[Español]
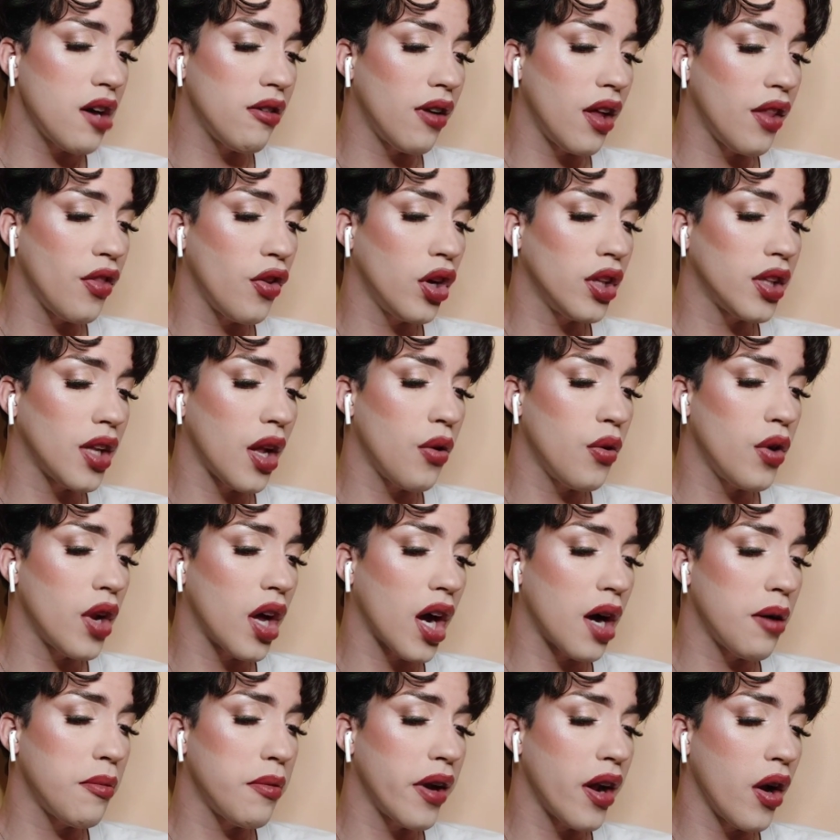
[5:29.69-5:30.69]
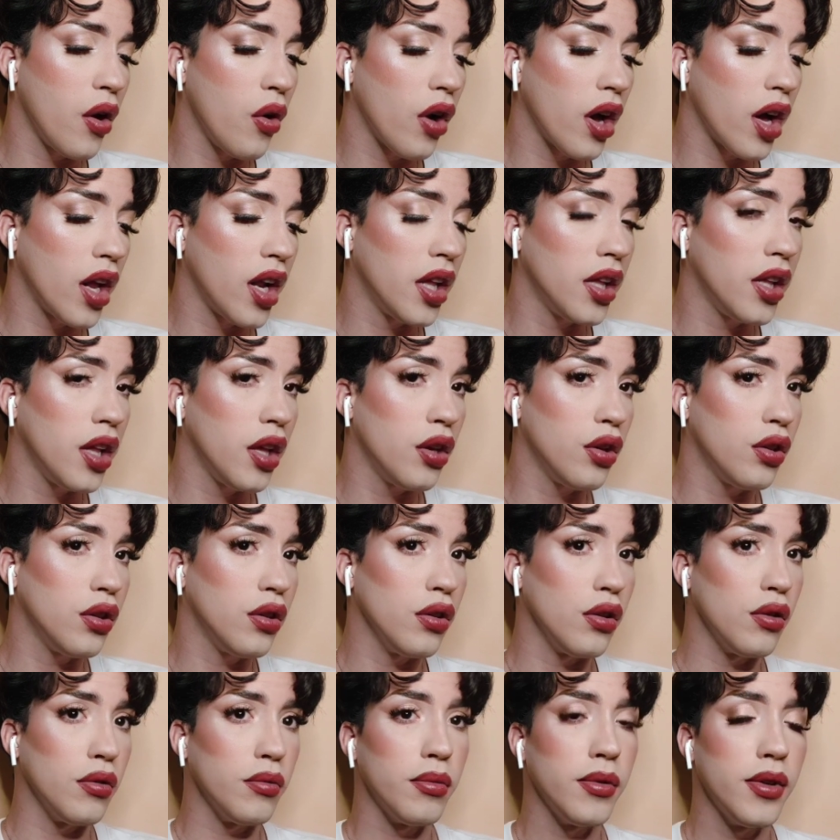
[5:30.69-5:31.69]
hablando detrás de una cámara en un canal de
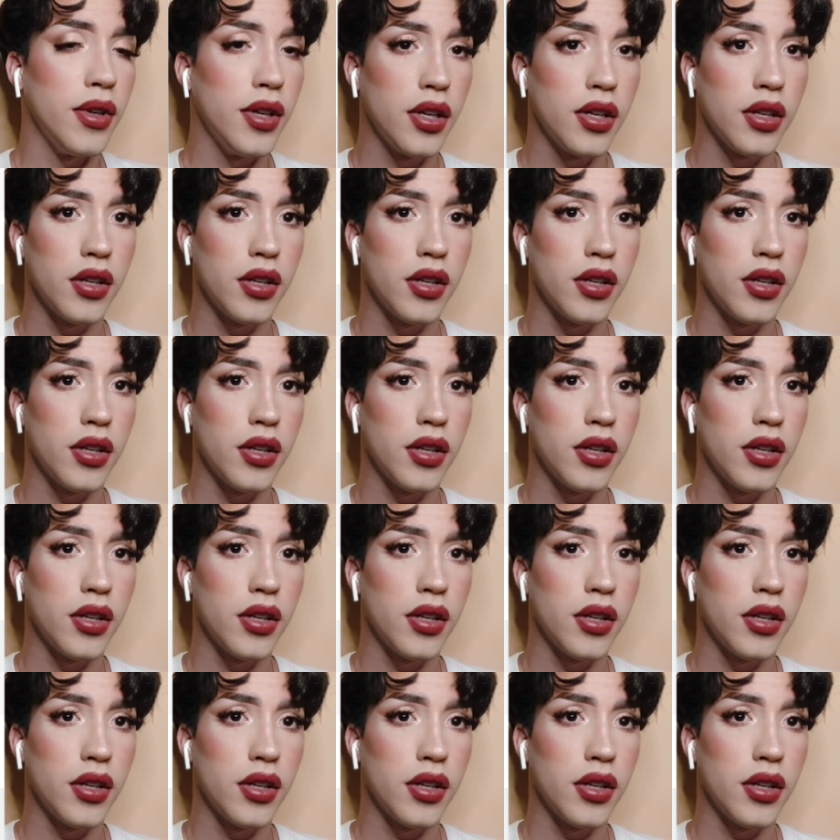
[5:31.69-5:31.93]
YouTube.